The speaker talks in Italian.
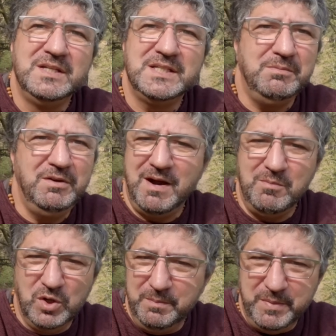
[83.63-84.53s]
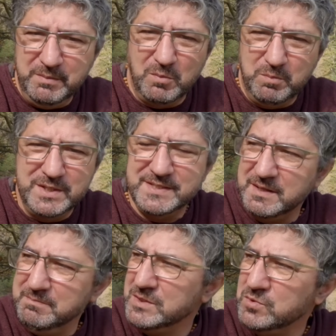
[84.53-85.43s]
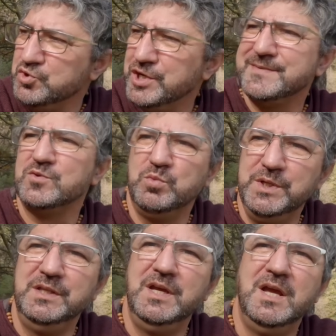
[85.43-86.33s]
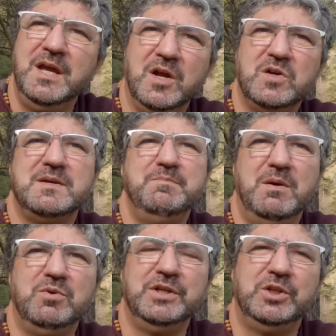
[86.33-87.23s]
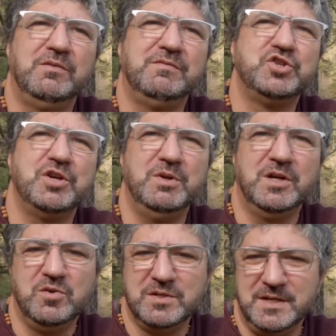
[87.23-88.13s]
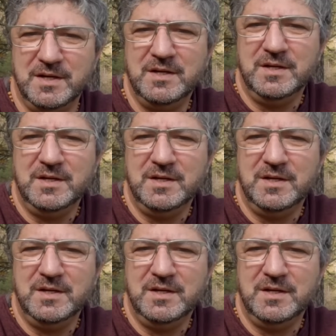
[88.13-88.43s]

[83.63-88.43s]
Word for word: sapevamo che prima o poi sarebbe successo, quindi cosa abbiamo detto? Ah, facciamo una cosa,